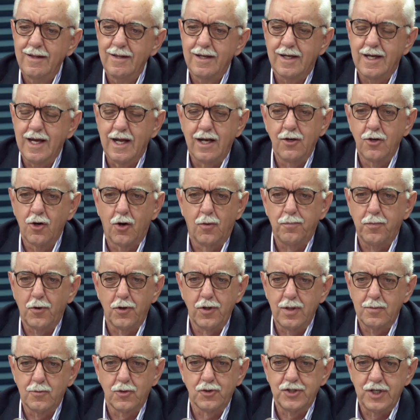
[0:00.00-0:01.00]
de que no
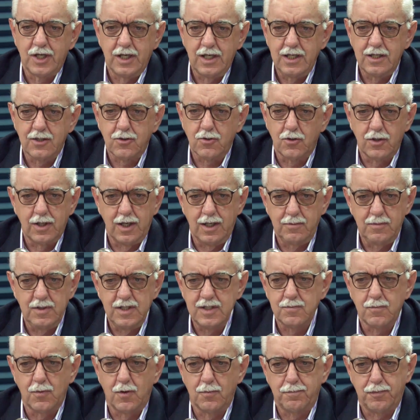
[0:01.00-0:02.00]
podemos seguir con el
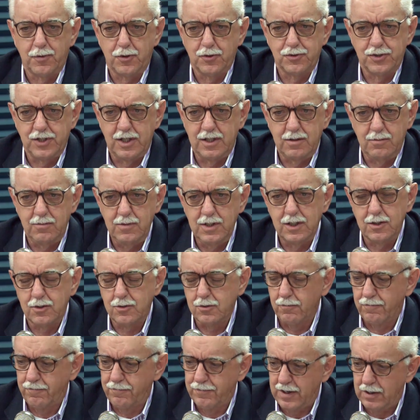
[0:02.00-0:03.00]
mismo
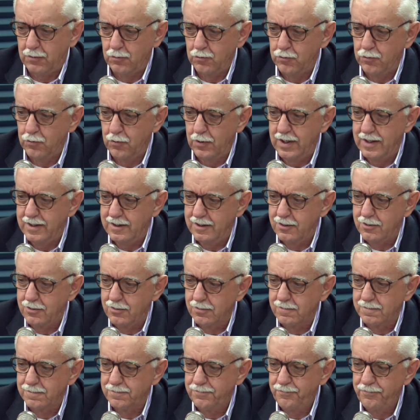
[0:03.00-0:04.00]
procedimiento
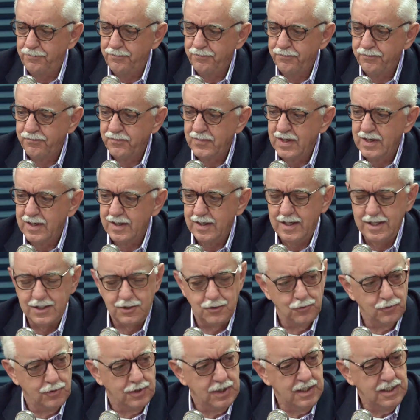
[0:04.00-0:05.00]
fraudulento que
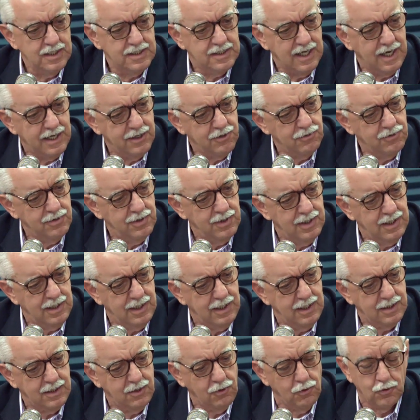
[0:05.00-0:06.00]
se utilizaron
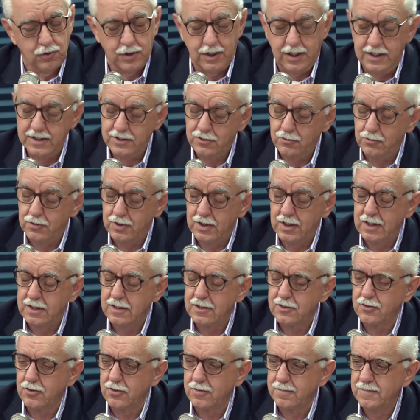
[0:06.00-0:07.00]
eh, o que se
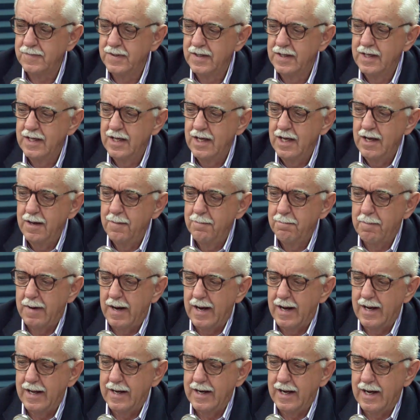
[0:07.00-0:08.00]
utilizó
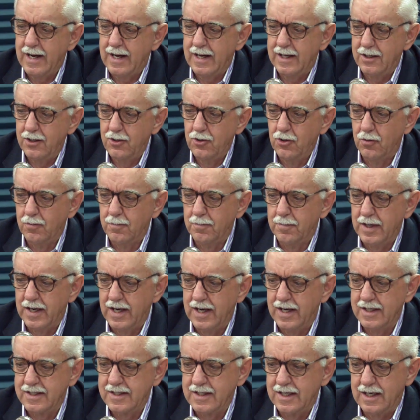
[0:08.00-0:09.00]
para
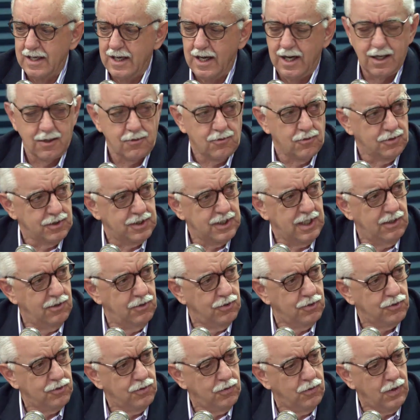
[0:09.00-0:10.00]
nombrar al
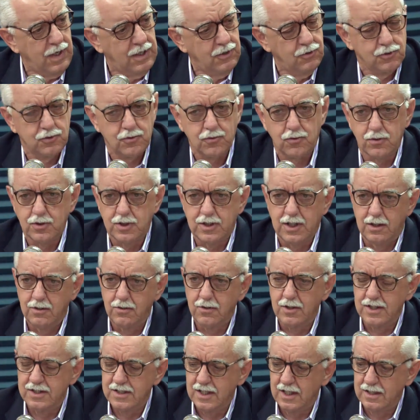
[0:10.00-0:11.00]
contralor o a los
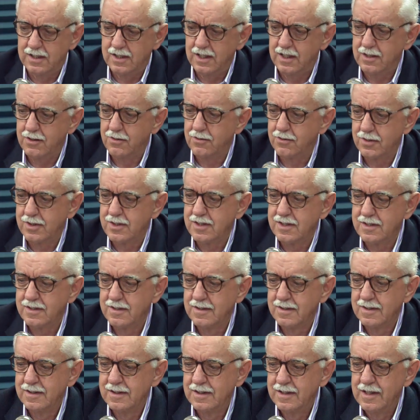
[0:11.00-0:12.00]
contralores anteriores.
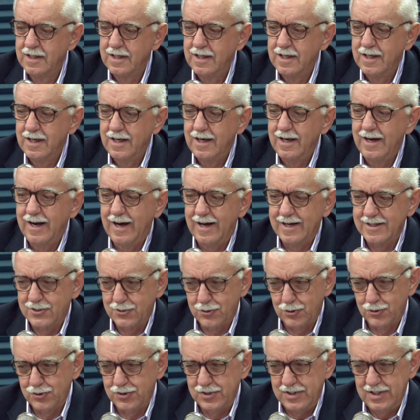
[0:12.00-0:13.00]
La
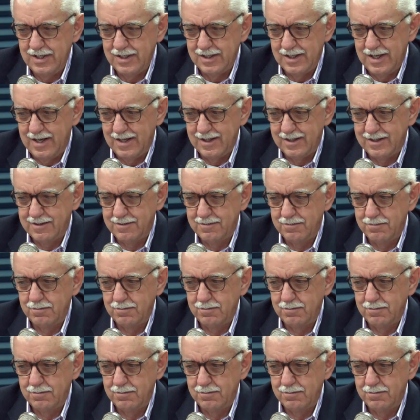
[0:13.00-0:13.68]
sociedad